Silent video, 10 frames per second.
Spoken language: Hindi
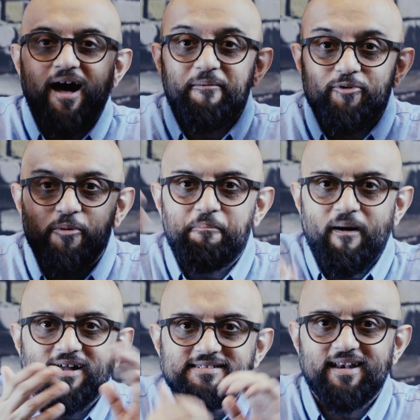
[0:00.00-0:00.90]
आपको
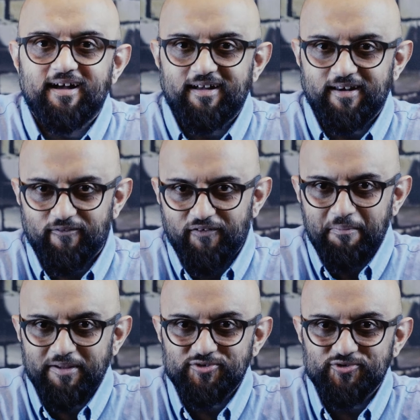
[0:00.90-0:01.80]
पाँच लाख का नफ़ा
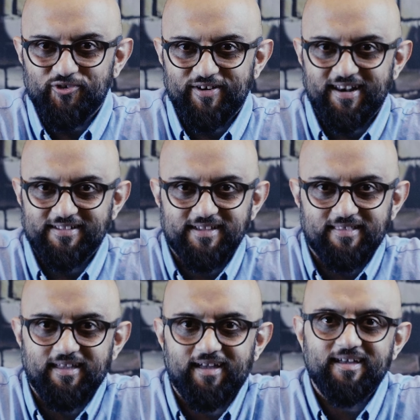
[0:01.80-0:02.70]
महसूस होने लग
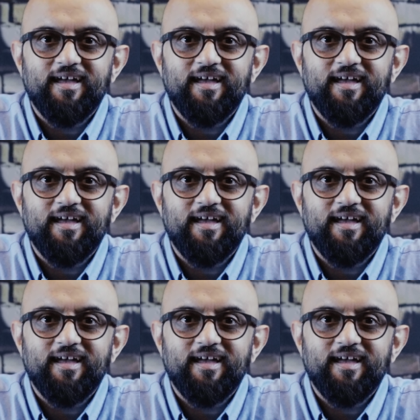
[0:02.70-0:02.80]
जाता है